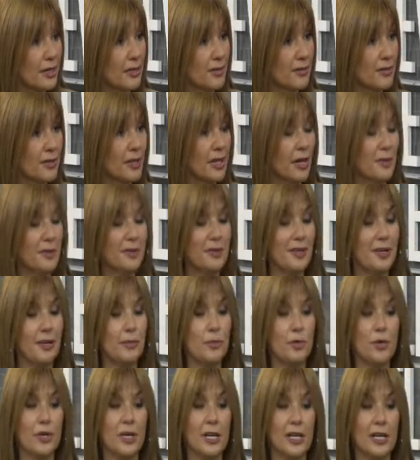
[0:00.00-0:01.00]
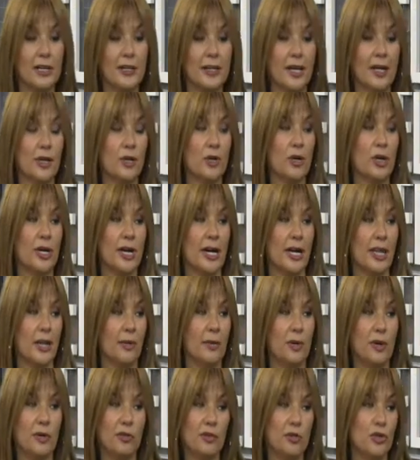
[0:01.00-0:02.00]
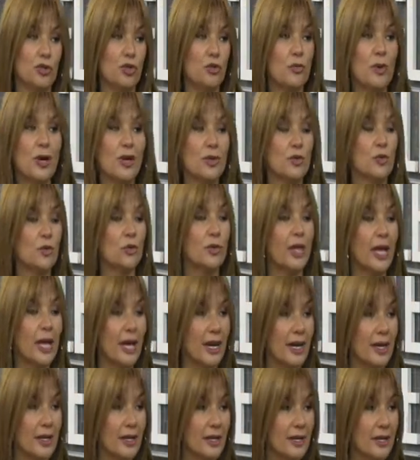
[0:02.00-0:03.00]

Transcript: ¿sí? A veces la mujer está enojada, bueno, eso no va a ayudar.